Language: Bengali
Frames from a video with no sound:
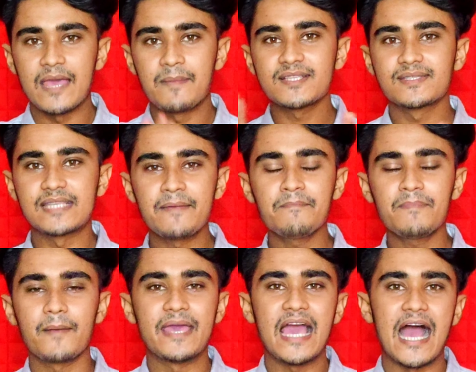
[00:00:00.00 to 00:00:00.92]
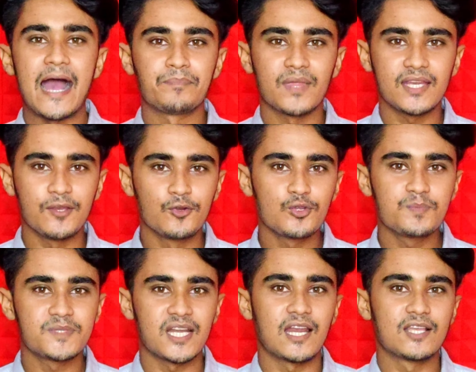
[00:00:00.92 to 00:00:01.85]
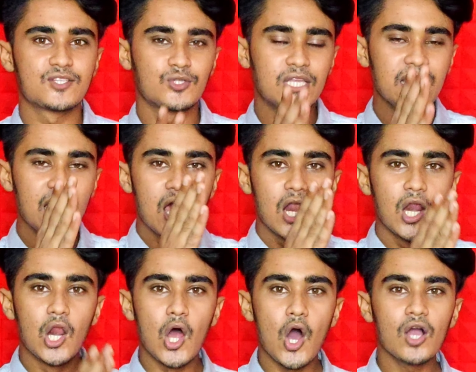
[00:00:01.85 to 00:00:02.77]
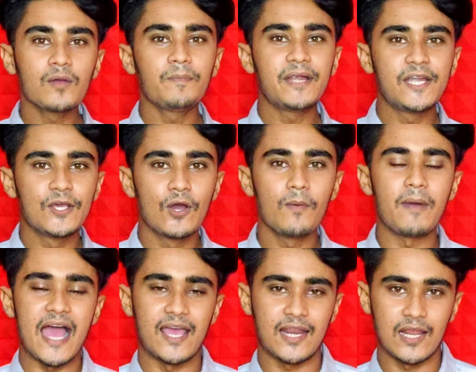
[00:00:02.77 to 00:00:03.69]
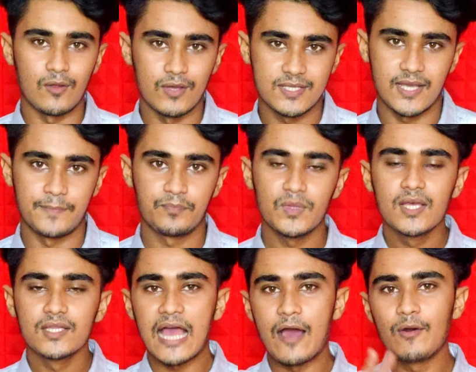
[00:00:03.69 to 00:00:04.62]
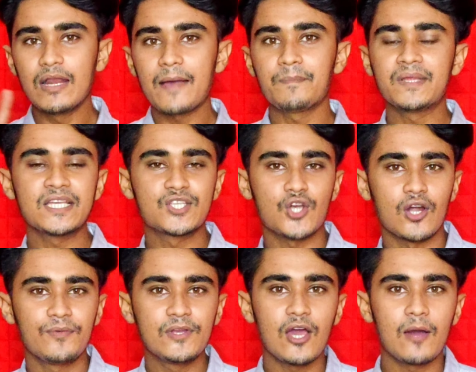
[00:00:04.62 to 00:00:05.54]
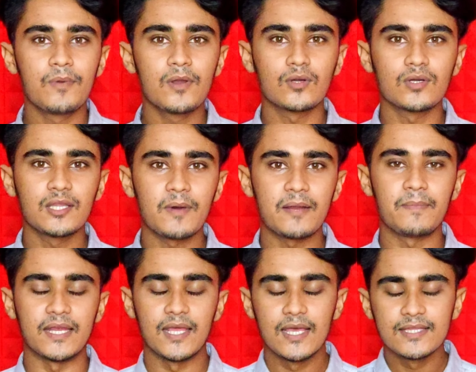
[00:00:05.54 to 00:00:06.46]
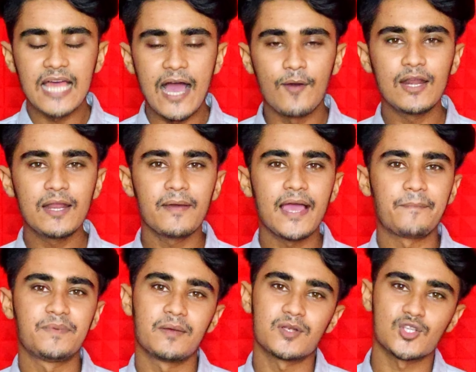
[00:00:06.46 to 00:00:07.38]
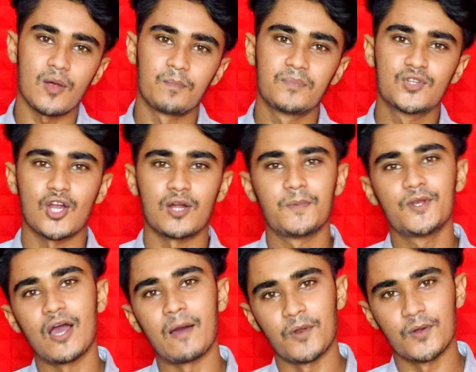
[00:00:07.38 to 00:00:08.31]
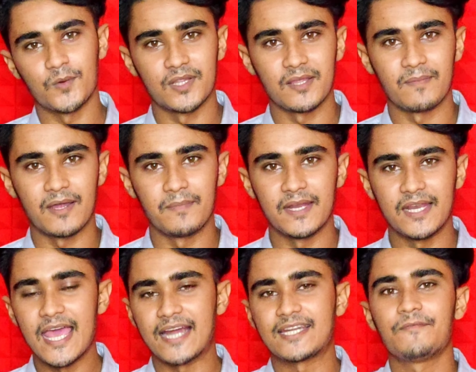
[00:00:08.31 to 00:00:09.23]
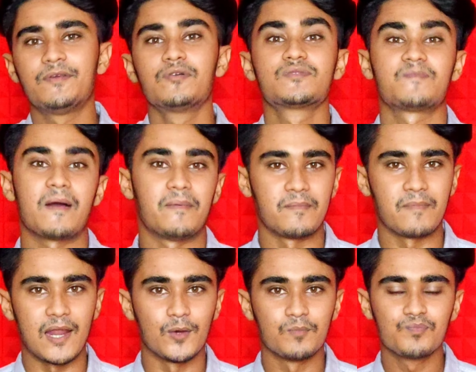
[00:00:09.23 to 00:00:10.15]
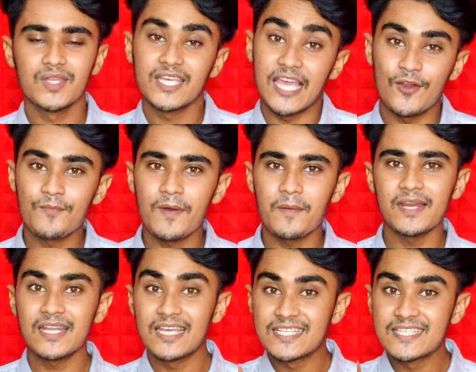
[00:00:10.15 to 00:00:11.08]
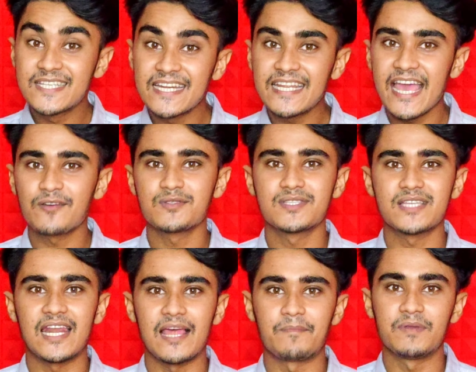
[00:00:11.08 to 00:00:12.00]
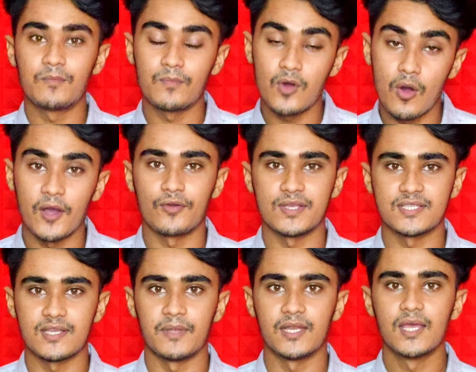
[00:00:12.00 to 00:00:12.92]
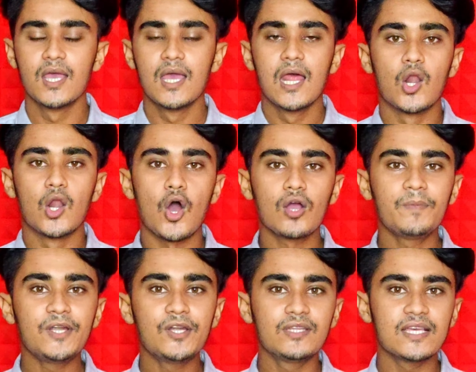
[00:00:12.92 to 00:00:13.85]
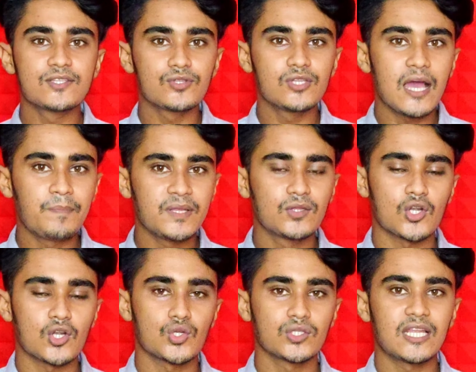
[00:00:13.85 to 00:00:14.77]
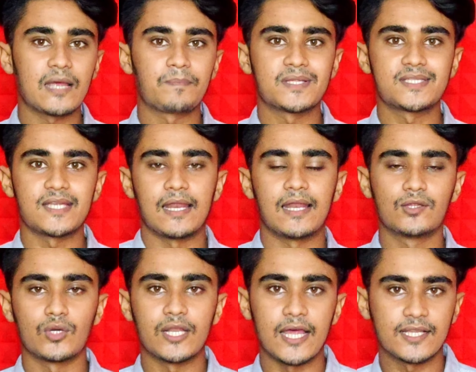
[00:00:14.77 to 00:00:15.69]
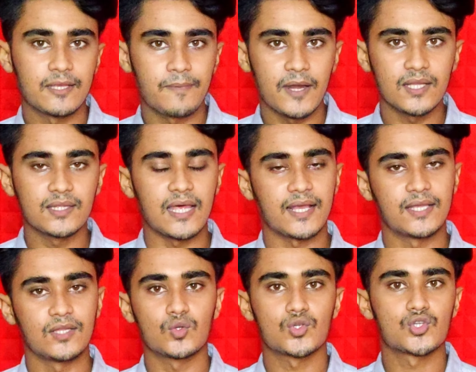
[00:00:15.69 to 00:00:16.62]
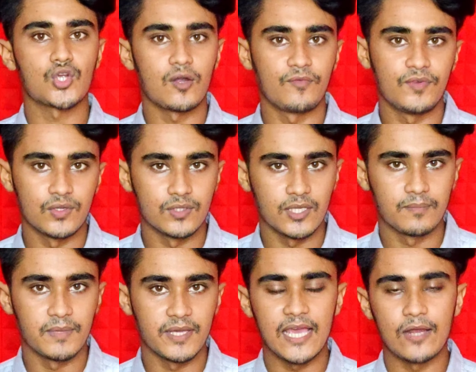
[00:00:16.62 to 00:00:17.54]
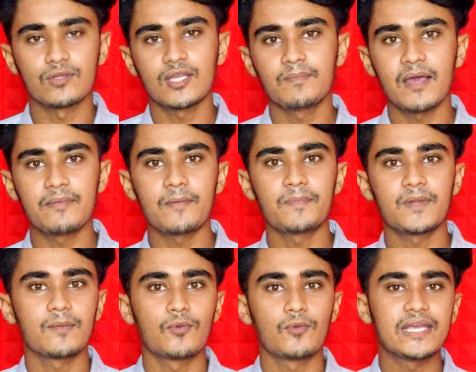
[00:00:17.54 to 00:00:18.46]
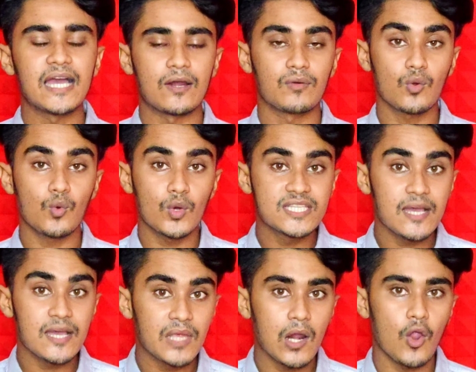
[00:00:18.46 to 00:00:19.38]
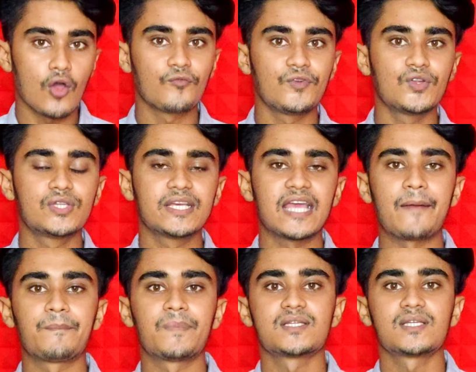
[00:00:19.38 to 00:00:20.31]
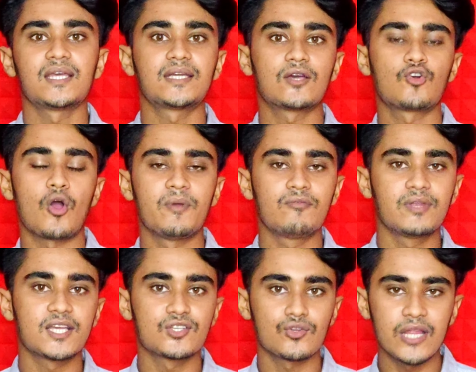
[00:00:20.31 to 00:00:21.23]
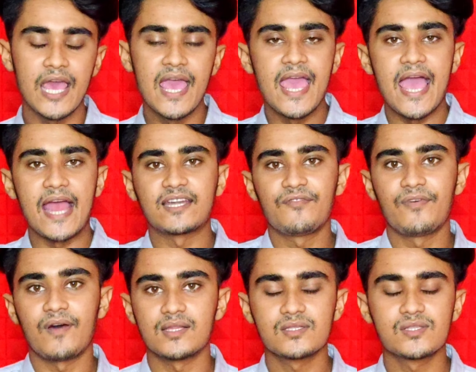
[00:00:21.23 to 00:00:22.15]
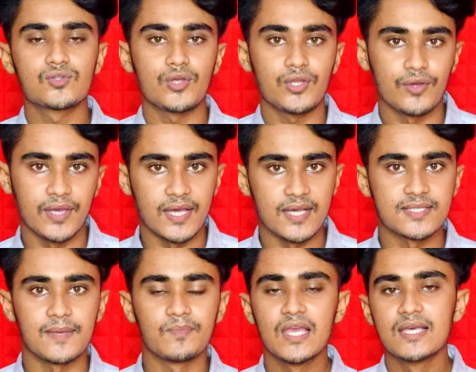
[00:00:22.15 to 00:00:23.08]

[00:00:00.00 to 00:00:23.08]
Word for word: এবার সেমভাবে আপনার ইউটিউব চ্যানেলে যদি লং ভিডিও ভাইরাল হয়ে যায় তাহলে আপনি কি শর্ট ভিডিও আপলোড করতে পারবেন তাহলে ভাই আপনি আবার সব শর্ট ভিডিও আপলোড করতে পারবেন একটা ভিউজ পাবেন ভালো কেন পাবেন সেটা এখন জানলে আপনি অবাক হয়ে যাবেন লং ভিডিও দিয়ে যদি আপনি দর্শকদের আপনার চ্যানেলে ধরে রাখতে পারেন তারা কিন্তু শর্ট ভিডিও দেখবে কেন দেখবে আমি আপনাকে বলি কারণ ওই যে আপনার লং ভিডিও দেখে আপনার সাথে একটা কমিউনিকেশন একটা ফান্স তৈরি হয়ে গেছে